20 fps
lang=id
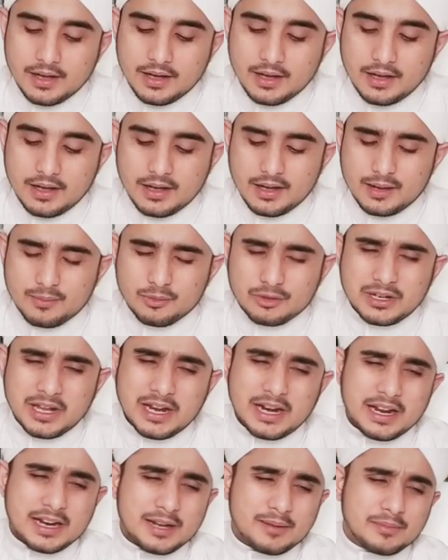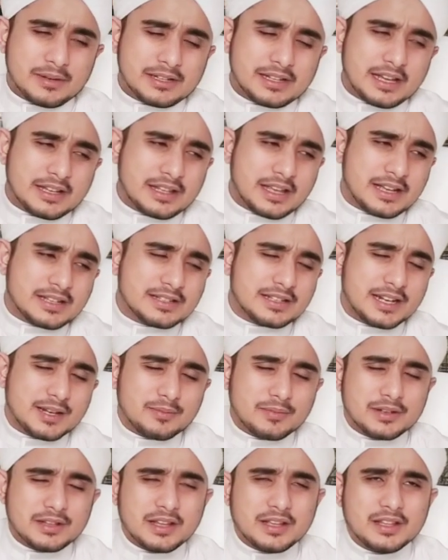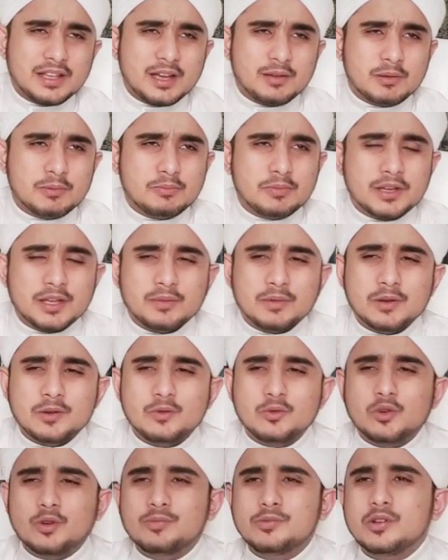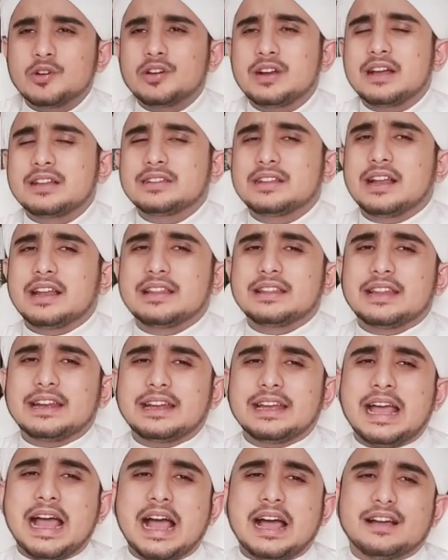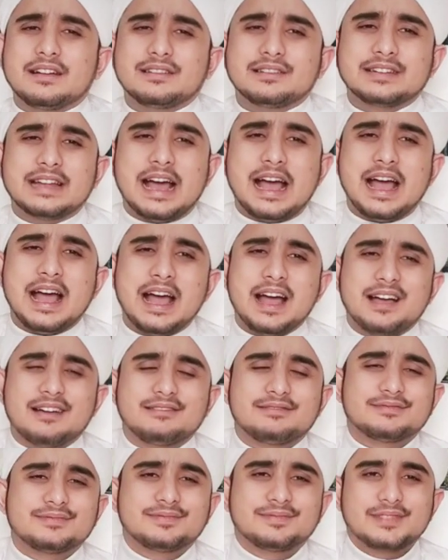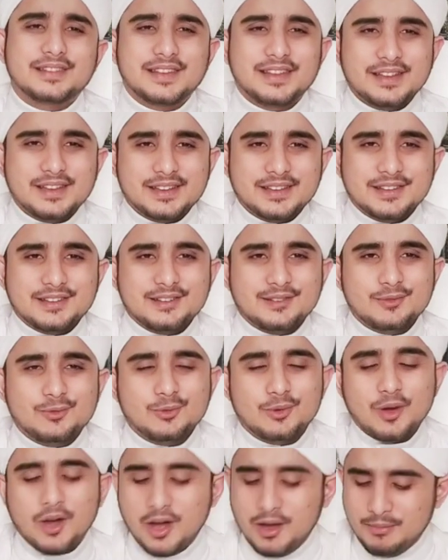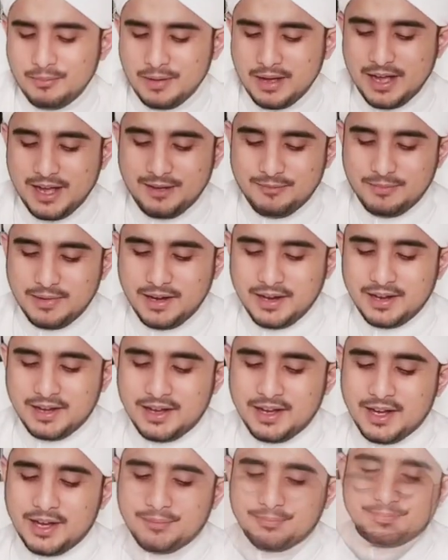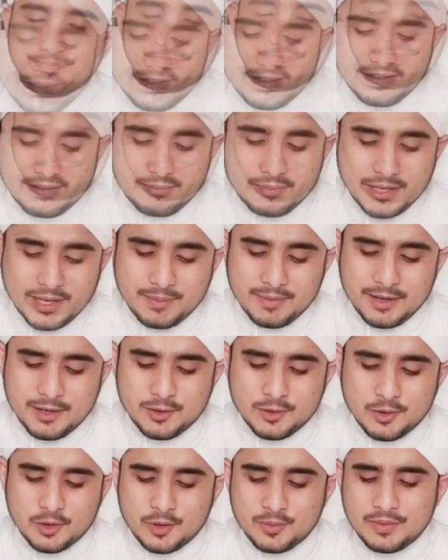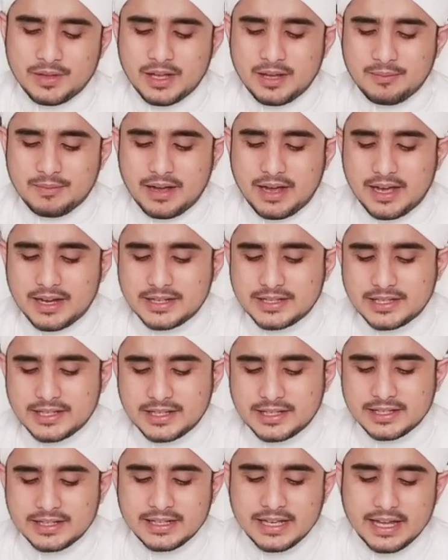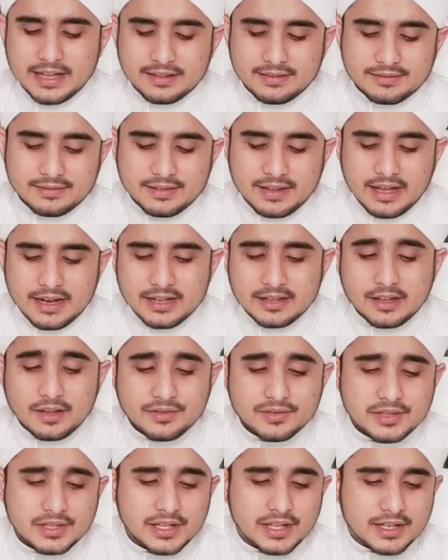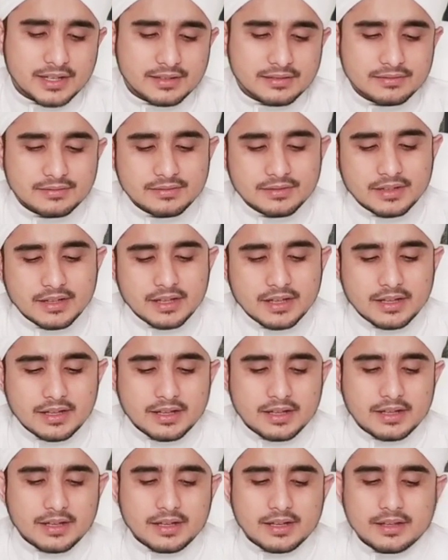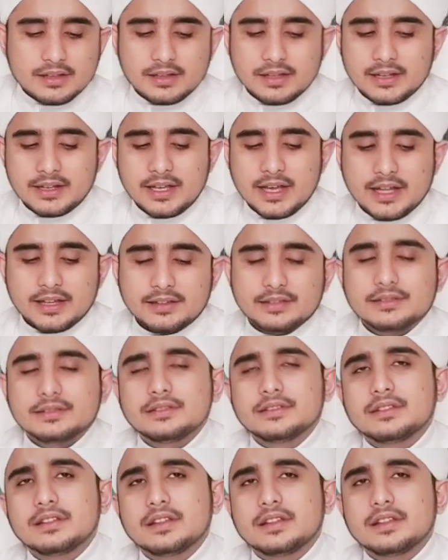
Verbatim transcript: Nah, kemudian ada yang bertanya yang sering bertanya Habib bagaimana hukumnya orang nelen reak, dahak, muhammah balgham. Bagaimana hukumnya? Maka di sini dilihat ada tafsir. Dilihat